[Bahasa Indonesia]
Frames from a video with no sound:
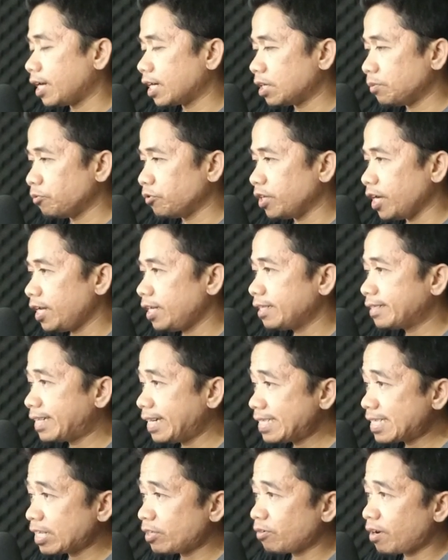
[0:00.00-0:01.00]
Nah kemudian
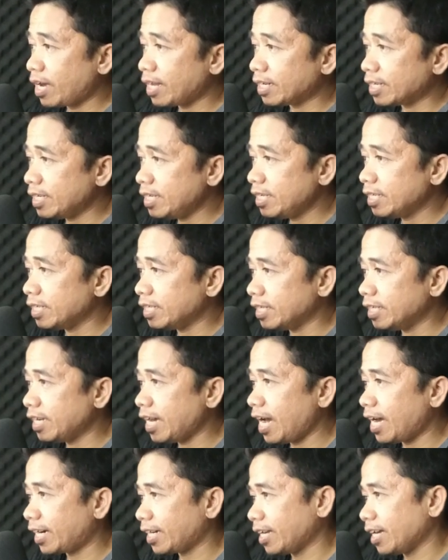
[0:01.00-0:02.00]
klik satu kali di
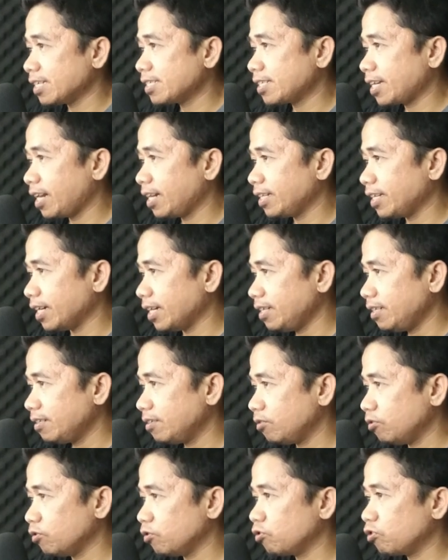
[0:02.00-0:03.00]
area selnya
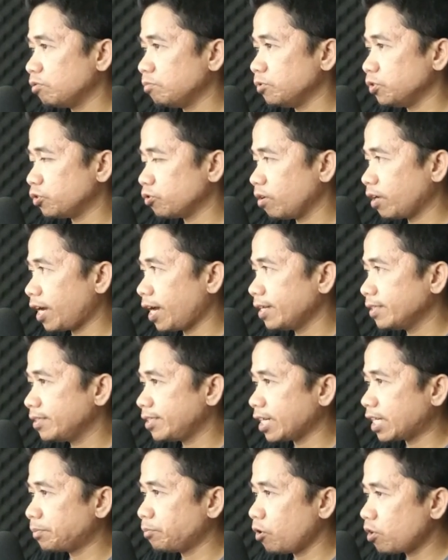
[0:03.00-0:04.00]
untuk memunculkan
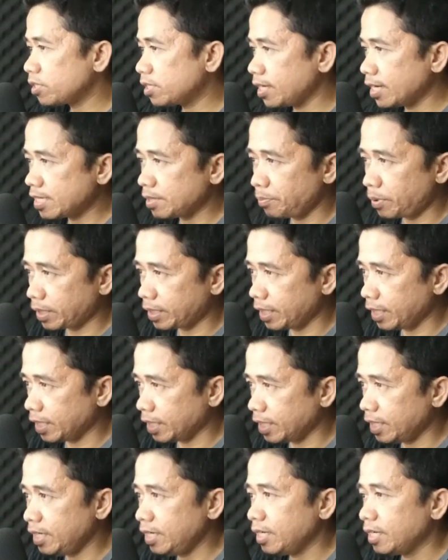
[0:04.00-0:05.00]
checkboxnya seperti
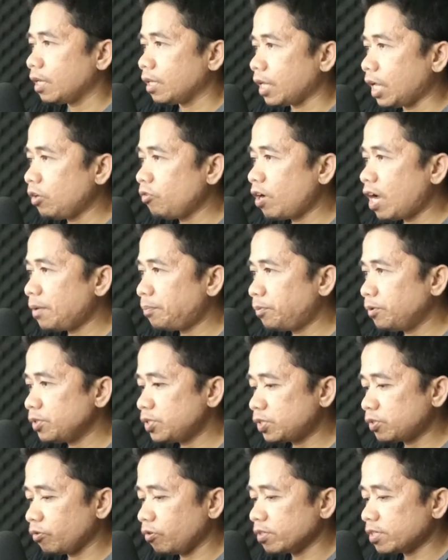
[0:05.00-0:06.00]
ini. Lalu
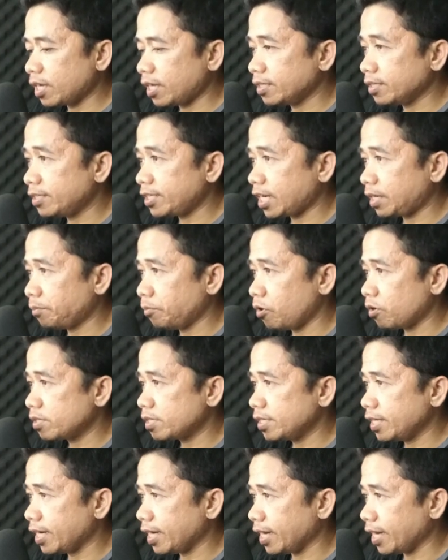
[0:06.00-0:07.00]
hapus tulisan
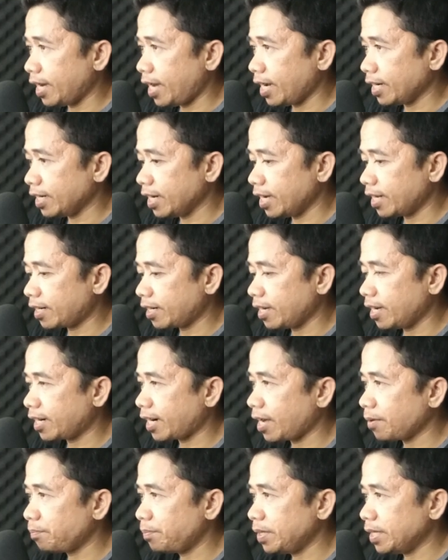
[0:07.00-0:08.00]
checkboxnya agar
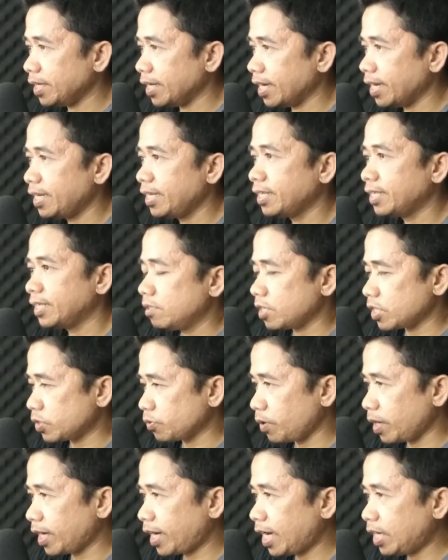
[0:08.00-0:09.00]
rapi ya.
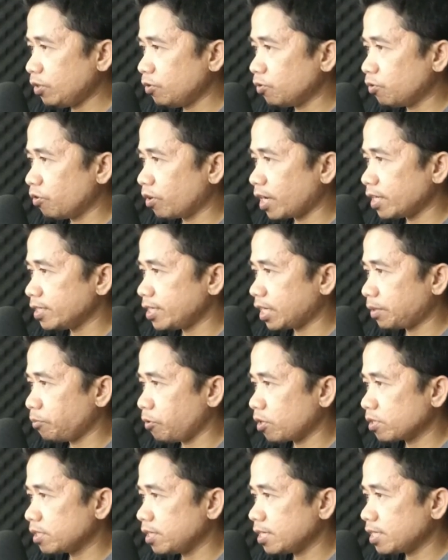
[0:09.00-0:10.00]
Sesuaikan ukuran
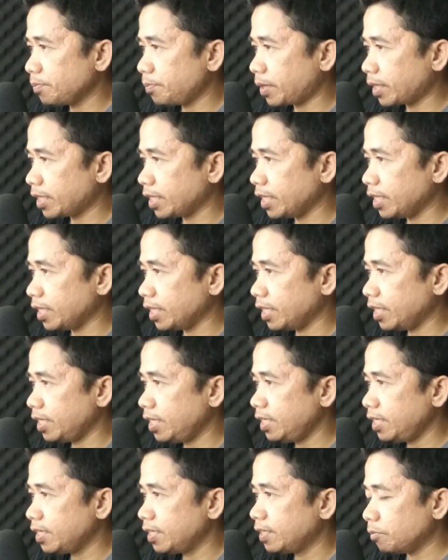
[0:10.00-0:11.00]
checkboxnya seperti
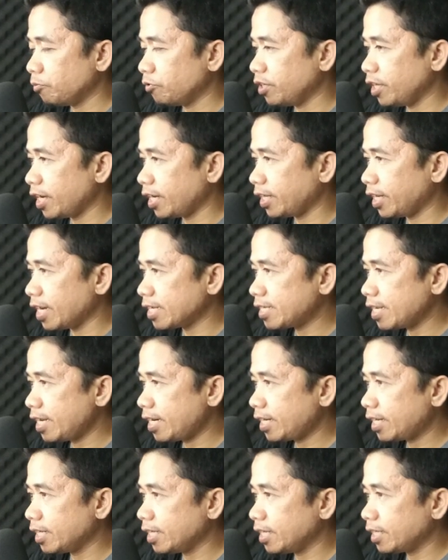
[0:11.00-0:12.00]
ini, kemudian
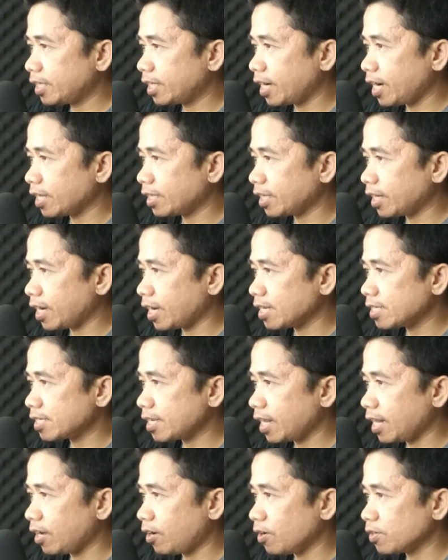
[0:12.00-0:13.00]
geser ke tengah-tengah
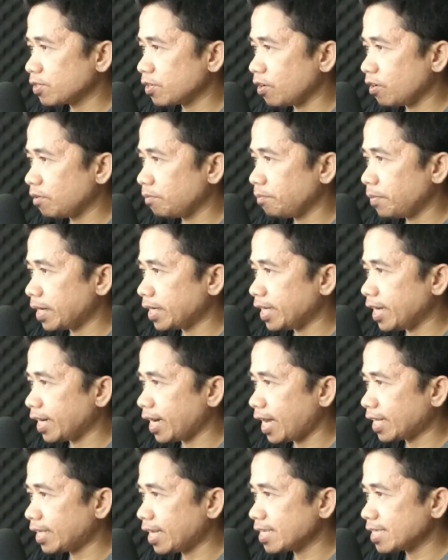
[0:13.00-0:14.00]
sel kosong bagian
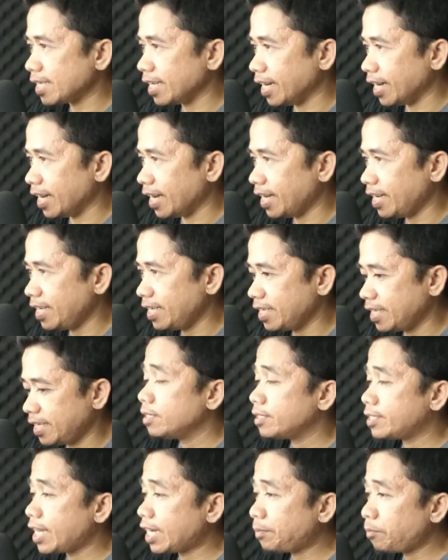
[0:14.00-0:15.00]
atas ya.
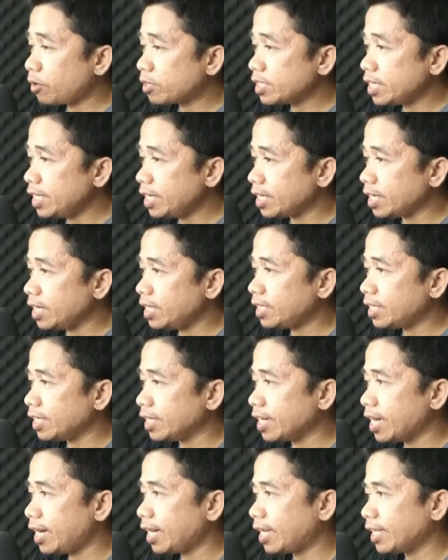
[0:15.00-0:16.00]
Checkbox ini
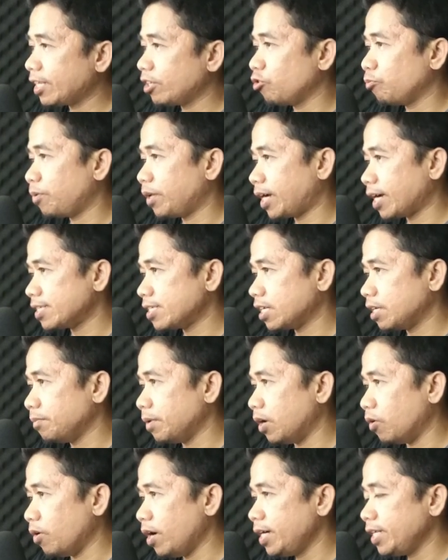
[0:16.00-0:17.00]
tinggal kita duplikasi ke
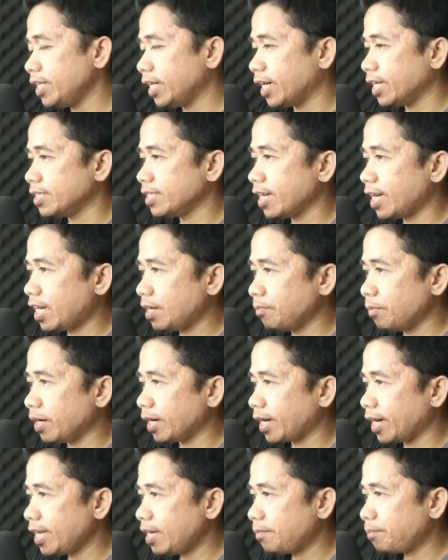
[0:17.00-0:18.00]
bawah dengan cara
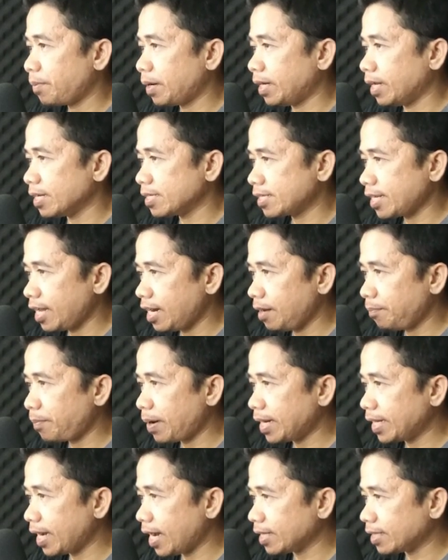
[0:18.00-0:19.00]
mengklik pada sel
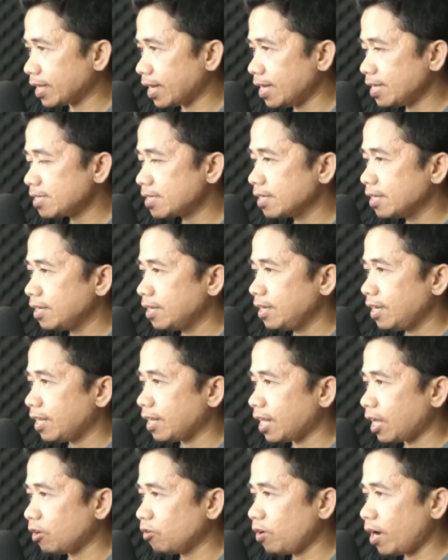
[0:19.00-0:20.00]
paling atas,
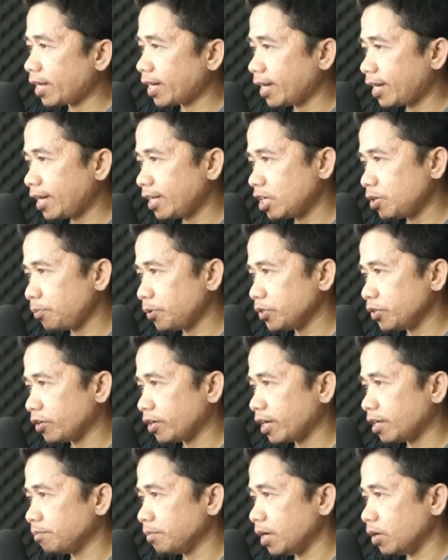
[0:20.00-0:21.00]
lalu arahkan ke pojok
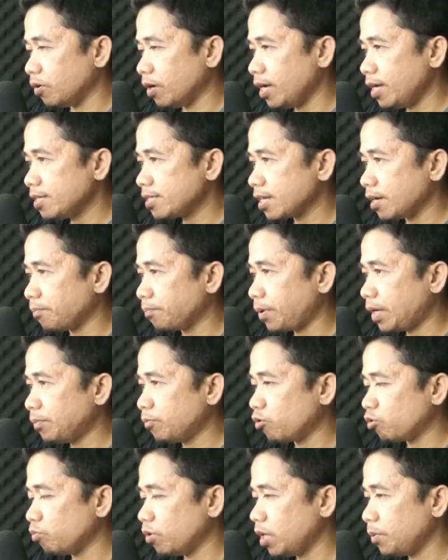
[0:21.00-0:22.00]
kanan bawah sampai
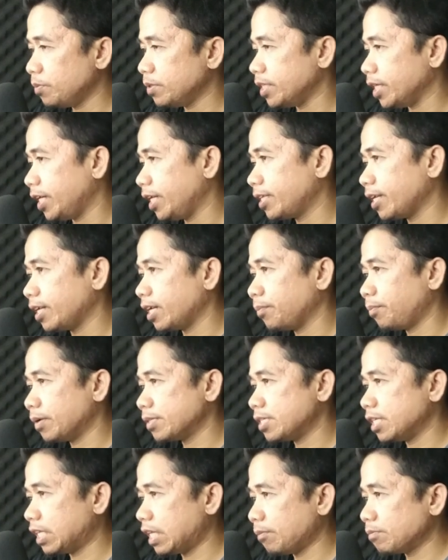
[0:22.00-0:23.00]
berubah menjadi tanda
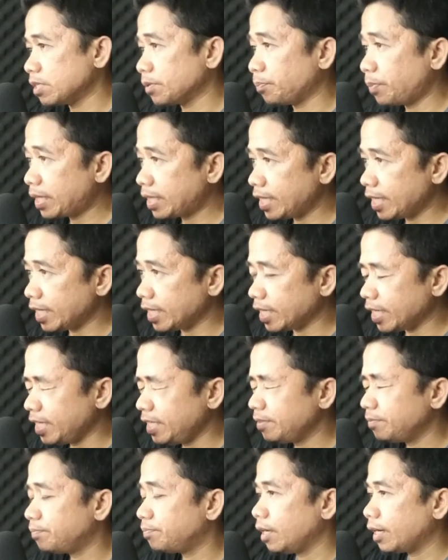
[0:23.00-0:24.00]
plus hitam seperti ini.
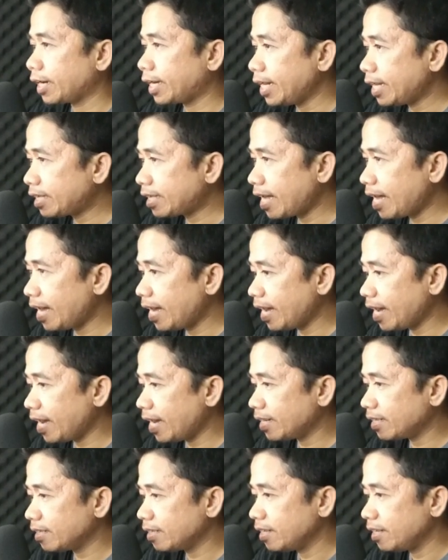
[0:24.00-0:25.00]
Klik
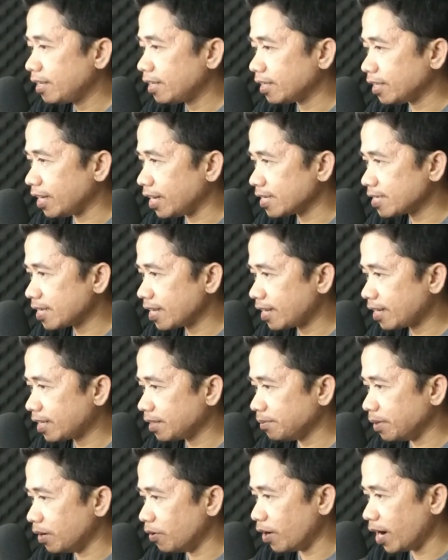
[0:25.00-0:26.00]
tahan, geser ke
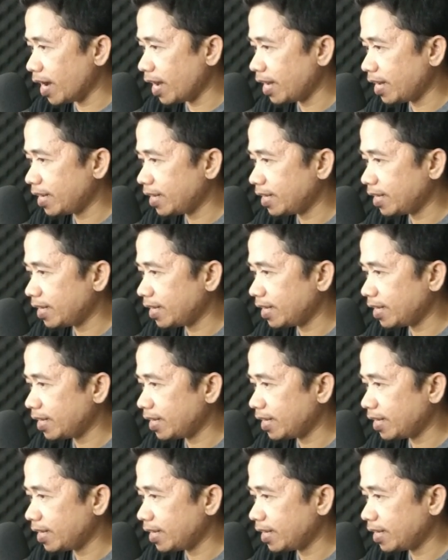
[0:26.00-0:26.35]
bawah.